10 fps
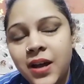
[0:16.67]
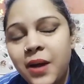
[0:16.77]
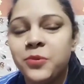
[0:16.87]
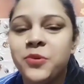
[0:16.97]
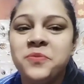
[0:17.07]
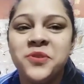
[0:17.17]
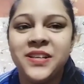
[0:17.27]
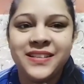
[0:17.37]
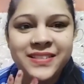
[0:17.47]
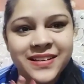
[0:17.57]
आप लोग मुझे
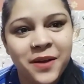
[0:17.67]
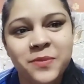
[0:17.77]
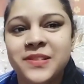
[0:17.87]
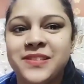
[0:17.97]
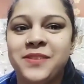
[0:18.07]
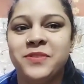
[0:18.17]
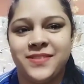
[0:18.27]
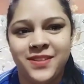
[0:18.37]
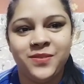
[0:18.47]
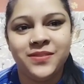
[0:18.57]
इस काबिल
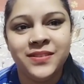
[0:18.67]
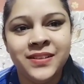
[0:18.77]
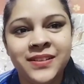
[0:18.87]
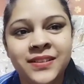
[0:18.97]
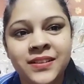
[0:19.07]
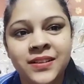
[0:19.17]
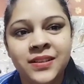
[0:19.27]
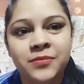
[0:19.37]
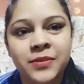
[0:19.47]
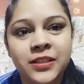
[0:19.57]
समझते हो
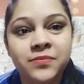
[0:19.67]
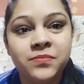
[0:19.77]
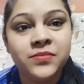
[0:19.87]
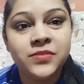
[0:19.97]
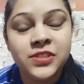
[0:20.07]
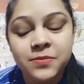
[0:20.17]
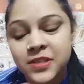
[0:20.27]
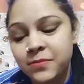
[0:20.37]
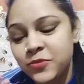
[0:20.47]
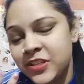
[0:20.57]
मतलब जब से
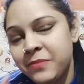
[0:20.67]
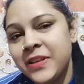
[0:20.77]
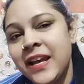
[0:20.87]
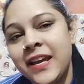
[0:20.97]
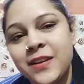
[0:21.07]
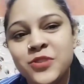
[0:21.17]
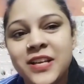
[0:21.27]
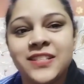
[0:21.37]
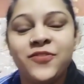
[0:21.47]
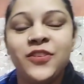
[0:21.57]
मुझे ये मिला है ना मुझे
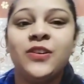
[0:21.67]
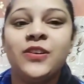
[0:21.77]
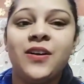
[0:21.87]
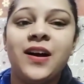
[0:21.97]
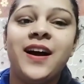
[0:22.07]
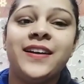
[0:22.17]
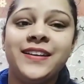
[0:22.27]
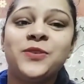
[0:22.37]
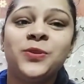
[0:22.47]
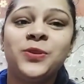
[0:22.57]
ऐसा फील आ रही है
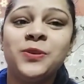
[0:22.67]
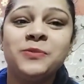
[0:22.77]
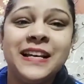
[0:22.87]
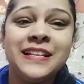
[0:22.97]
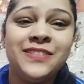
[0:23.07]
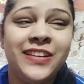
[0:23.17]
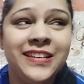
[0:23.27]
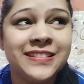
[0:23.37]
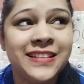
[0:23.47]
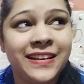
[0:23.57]
खुद को मुझे ऐसी
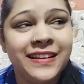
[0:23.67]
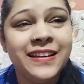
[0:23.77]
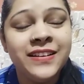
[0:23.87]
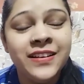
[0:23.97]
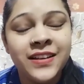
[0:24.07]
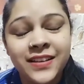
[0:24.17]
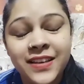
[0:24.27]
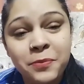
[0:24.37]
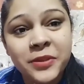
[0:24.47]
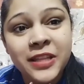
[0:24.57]
फीलिंग्स आ रही है कि
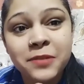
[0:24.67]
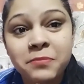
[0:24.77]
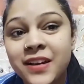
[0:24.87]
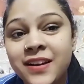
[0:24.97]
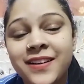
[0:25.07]
यार पता नहीं मैं